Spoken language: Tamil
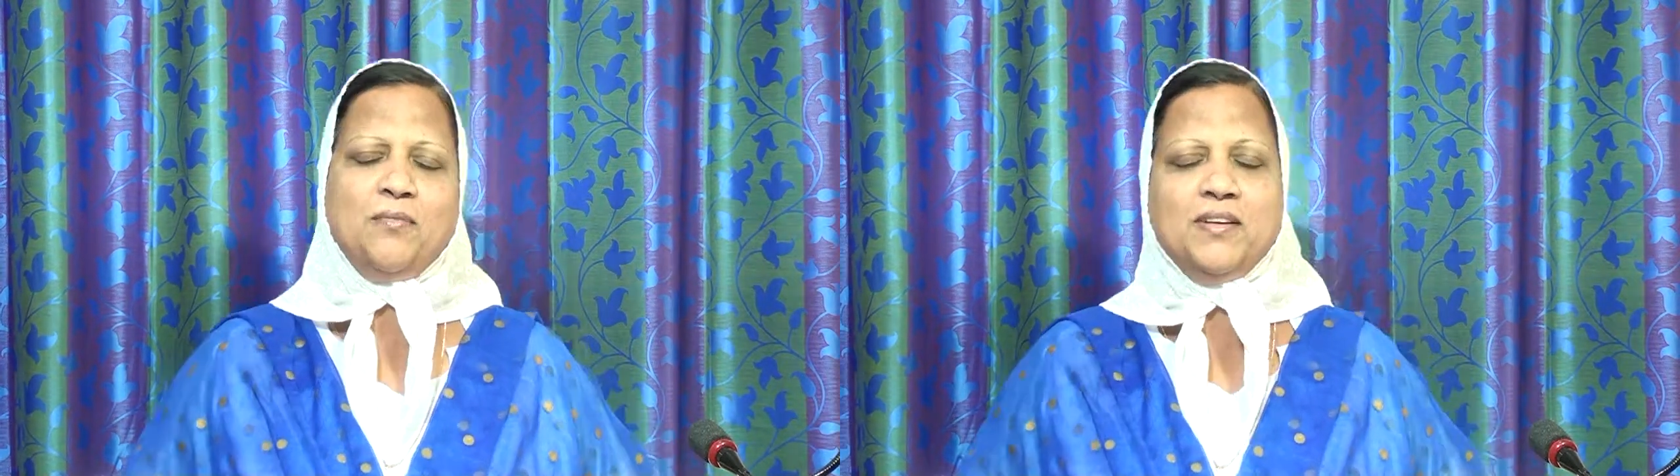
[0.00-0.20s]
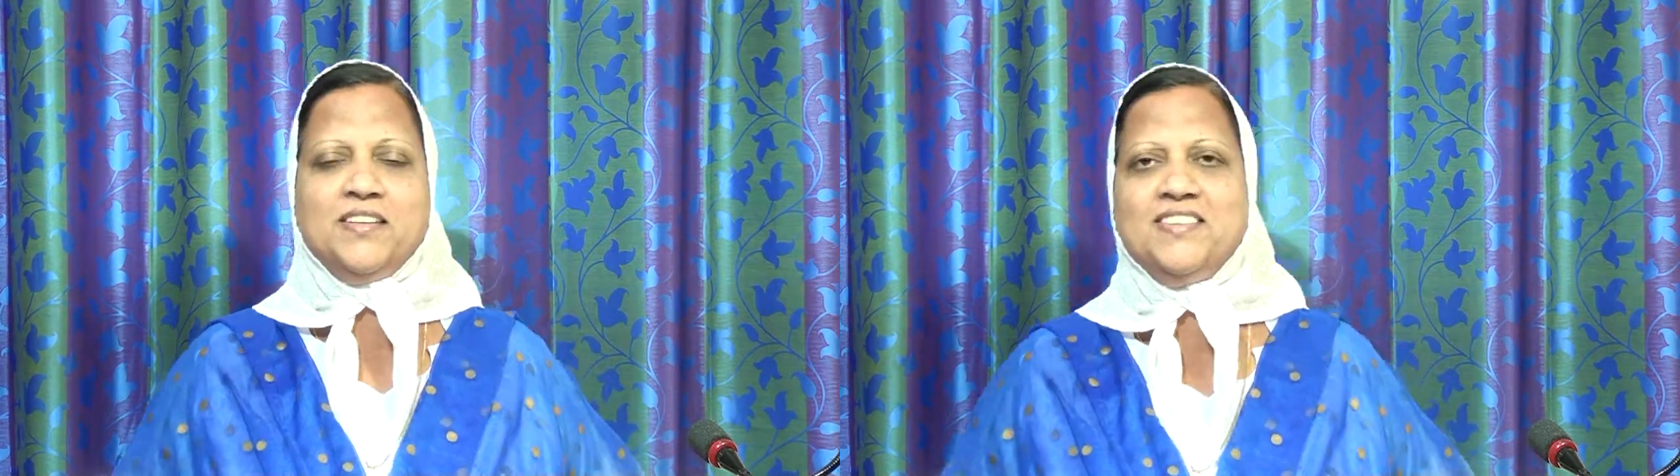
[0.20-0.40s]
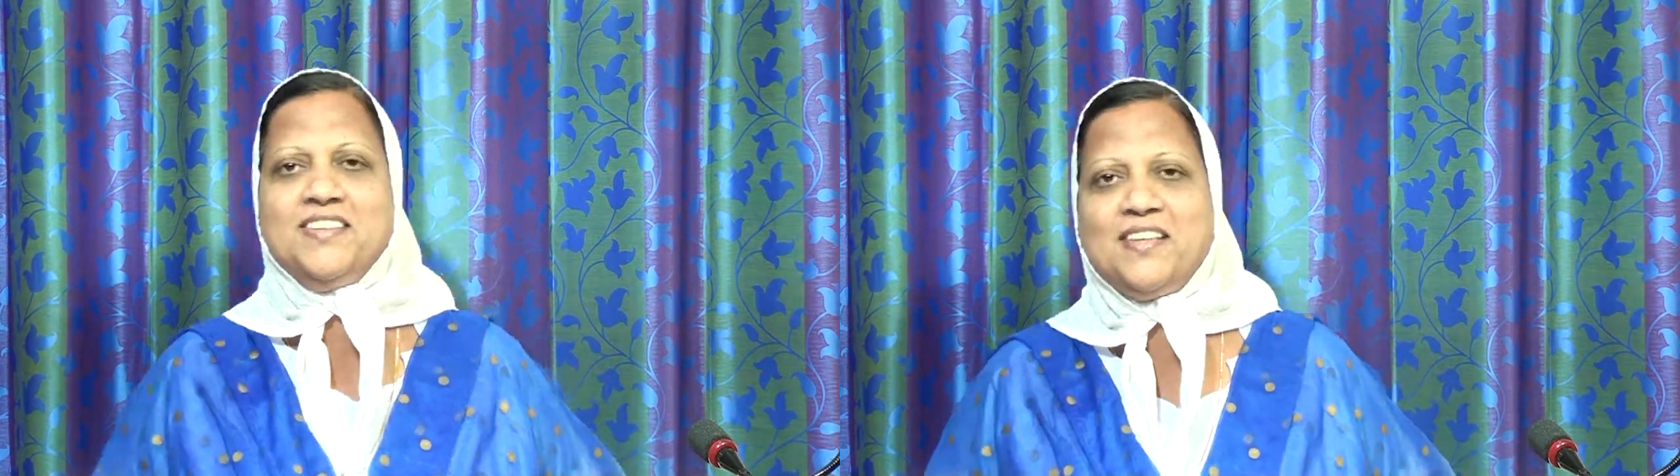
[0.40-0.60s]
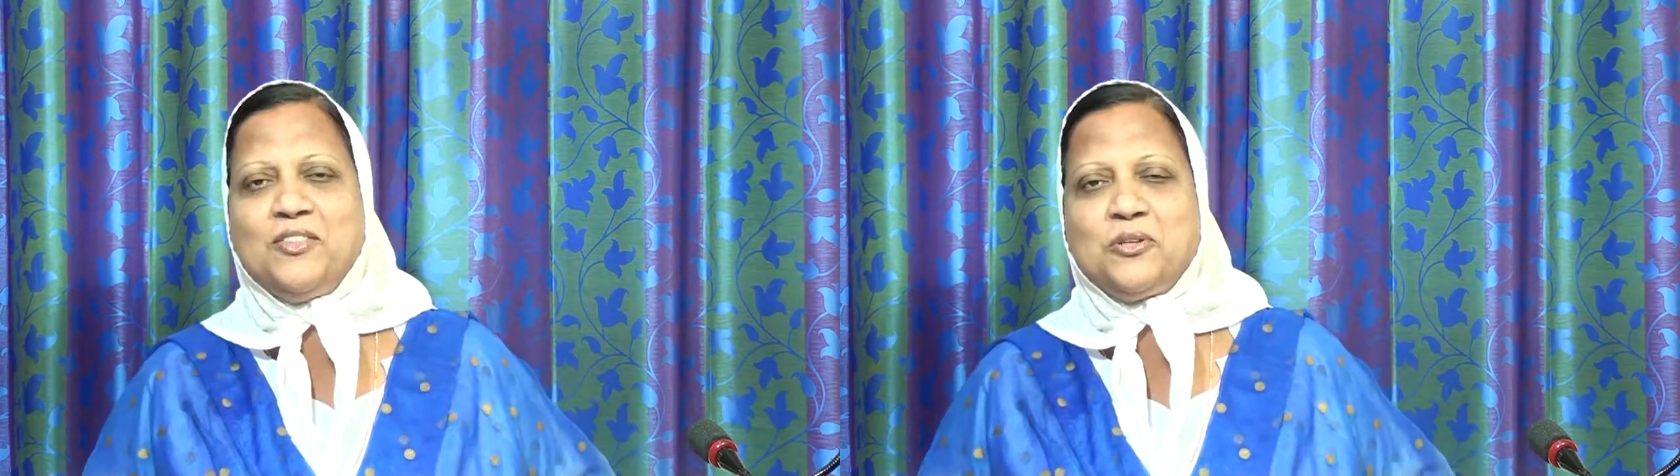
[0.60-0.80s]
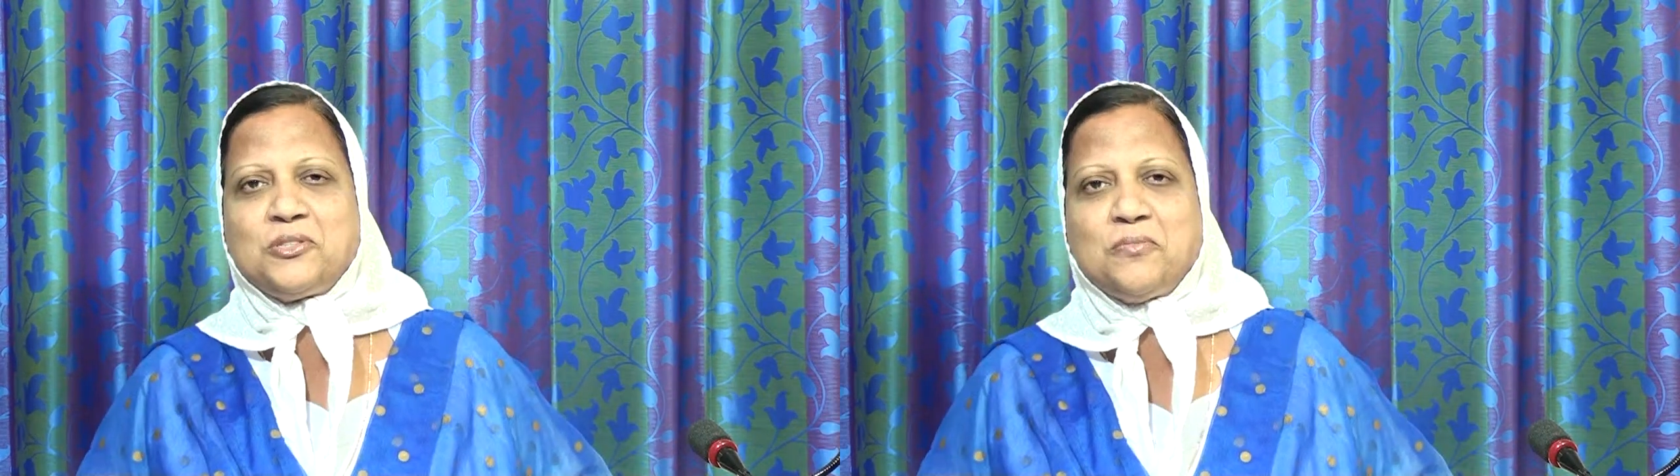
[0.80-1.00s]
மிகுந்த
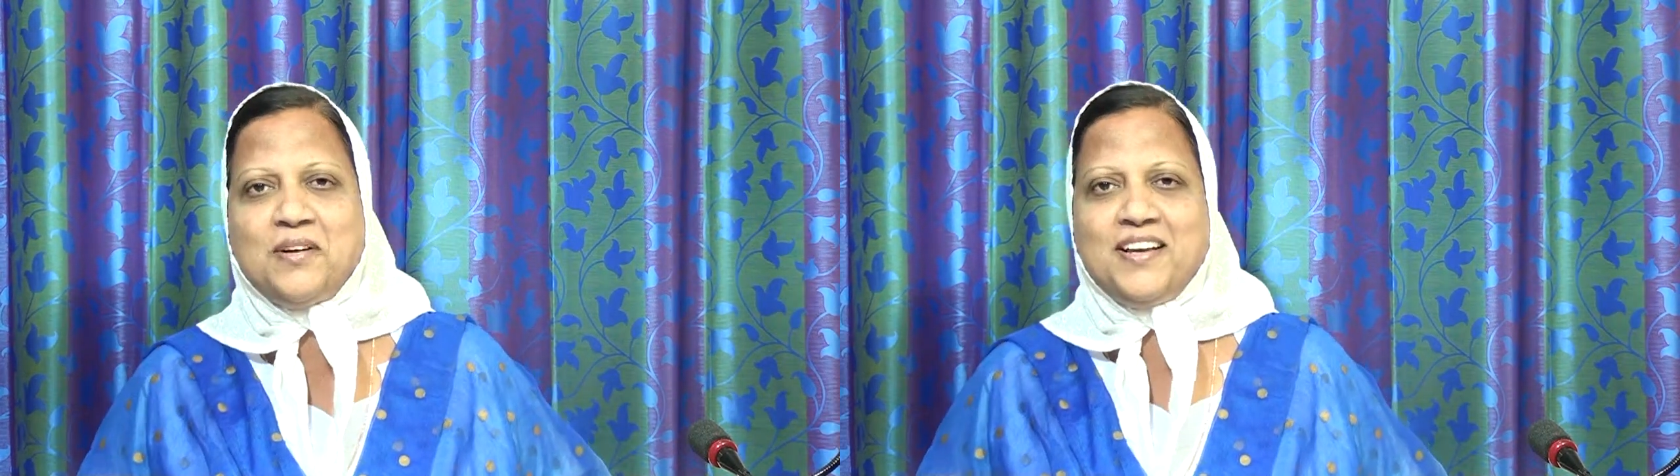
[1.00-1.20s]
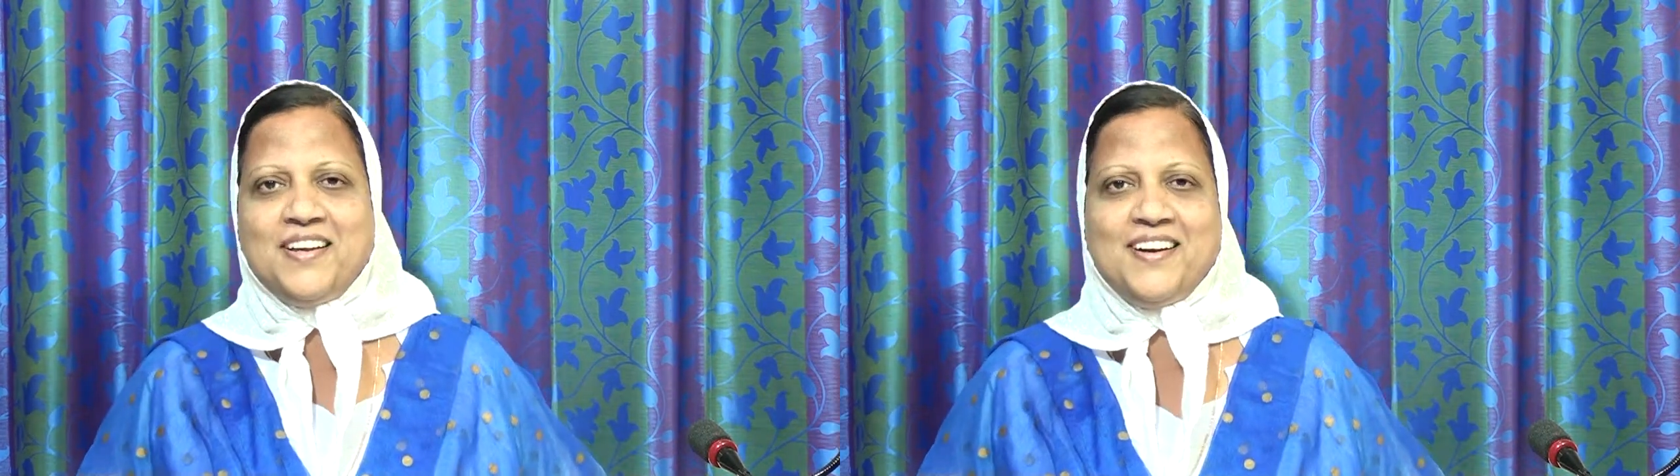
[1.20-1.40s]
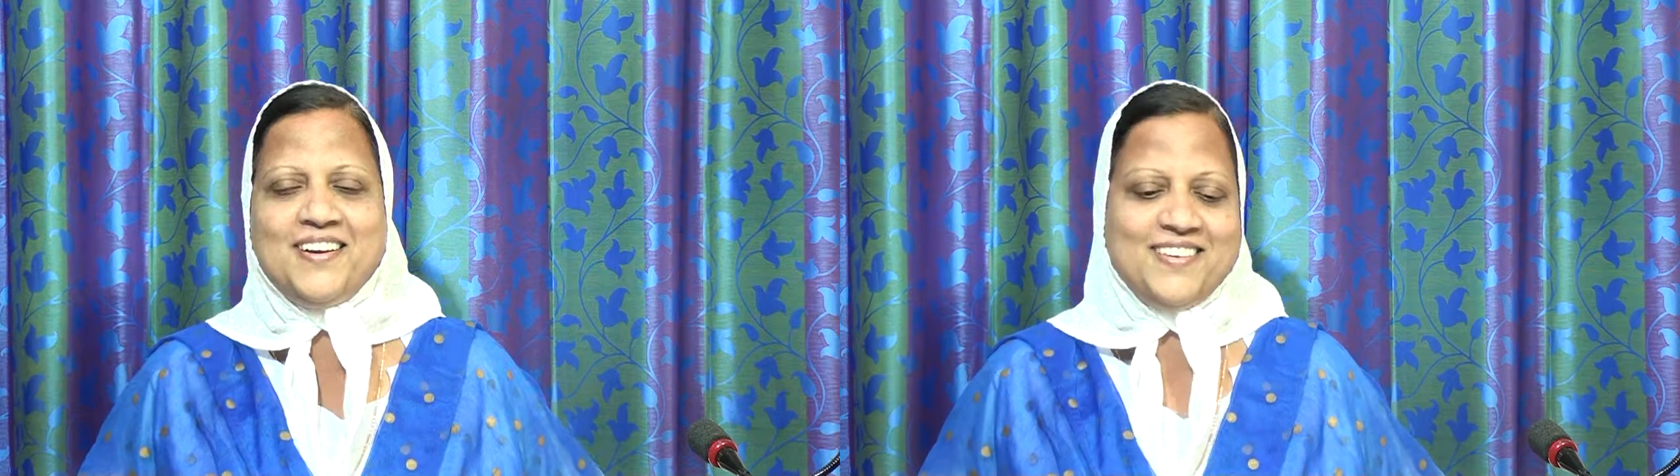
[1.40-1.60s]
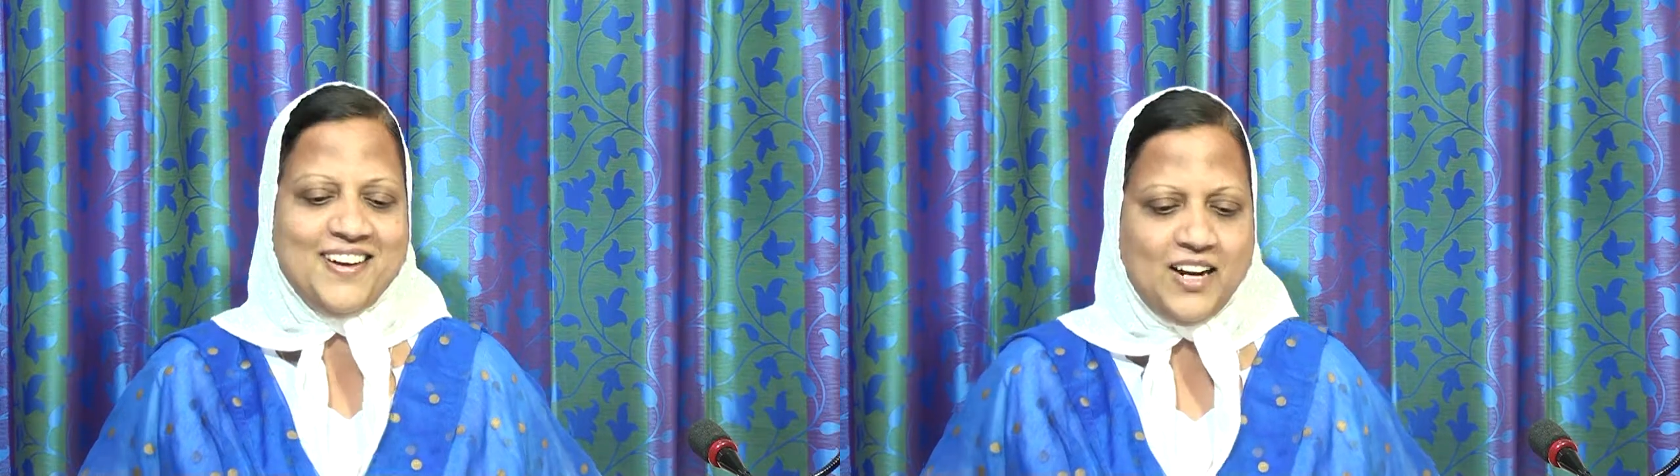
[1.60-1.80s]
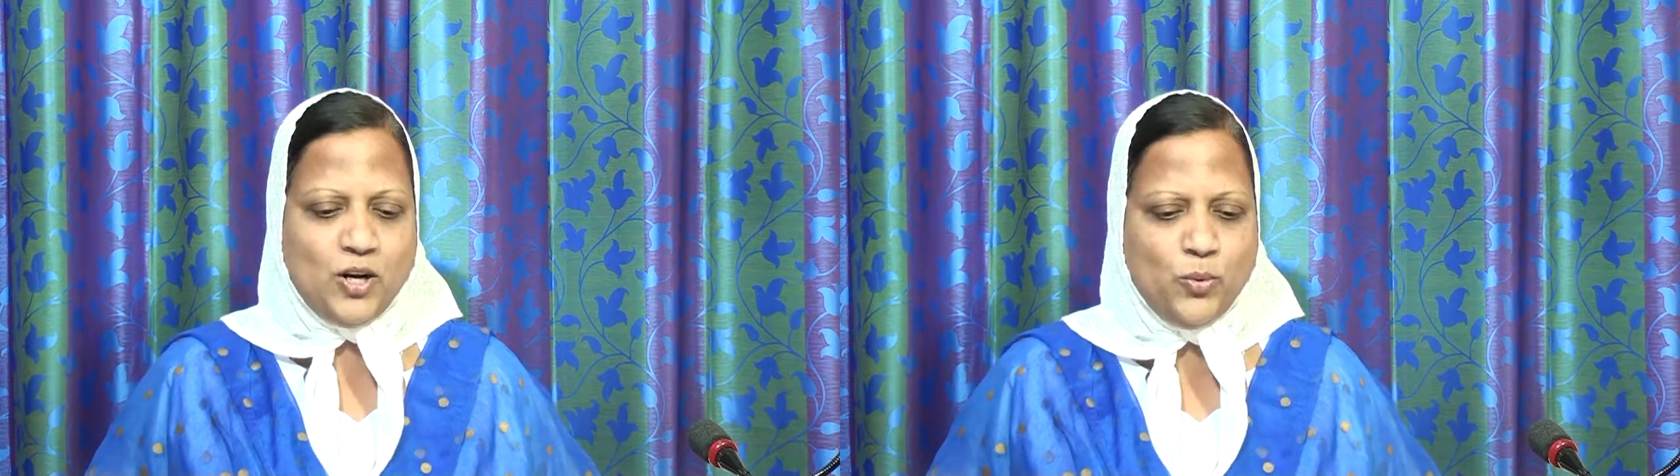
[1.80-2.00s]
சந்தோஷம் அடைகிறேன்
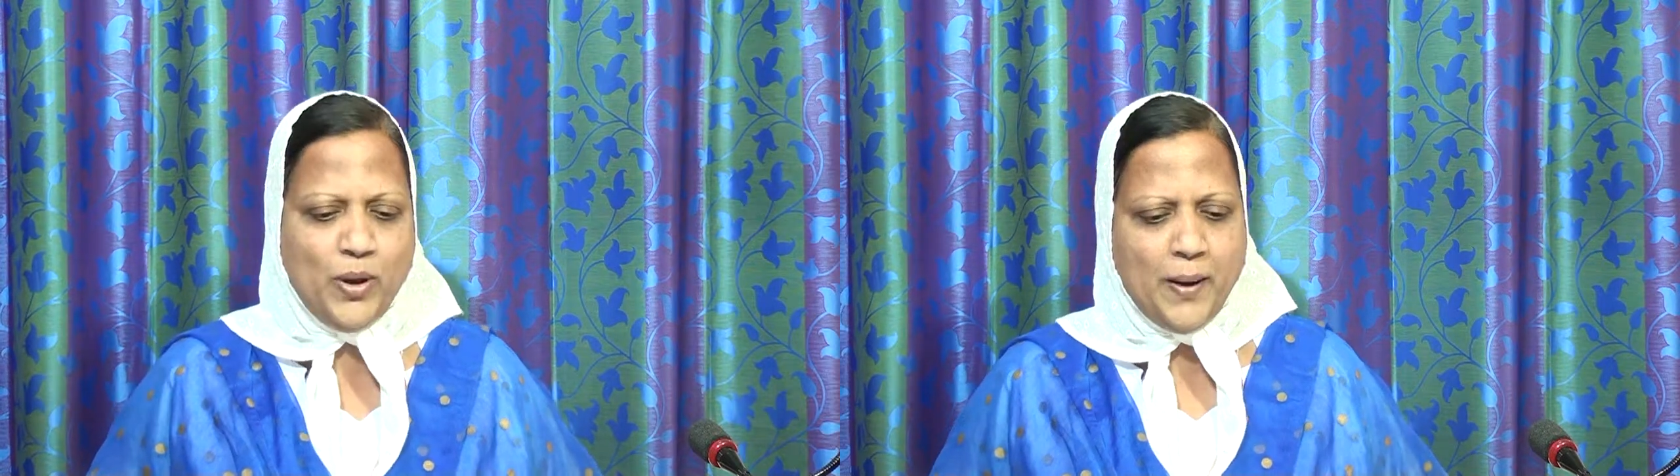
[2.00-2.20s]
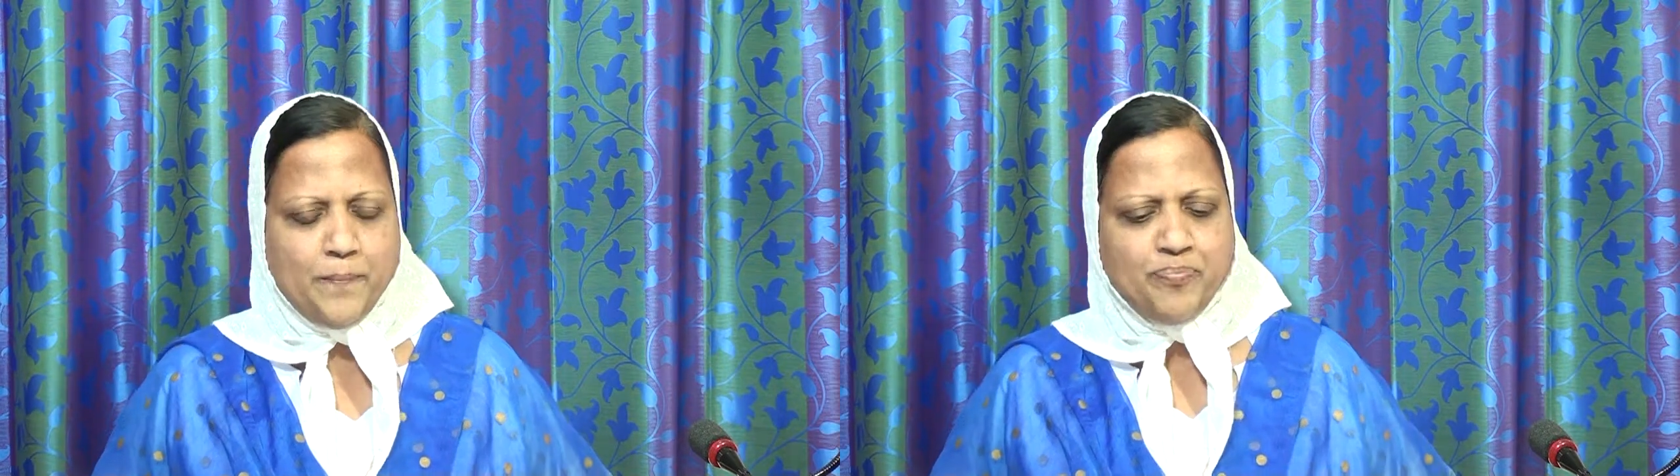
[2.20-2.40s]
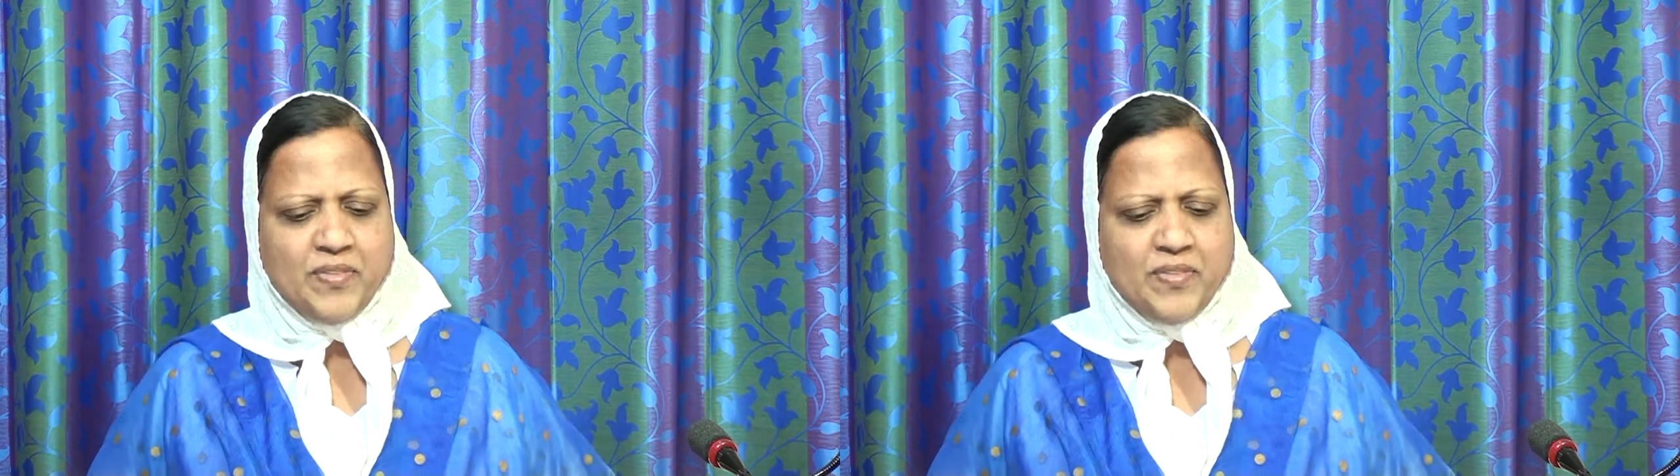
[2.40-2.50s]
லுவியா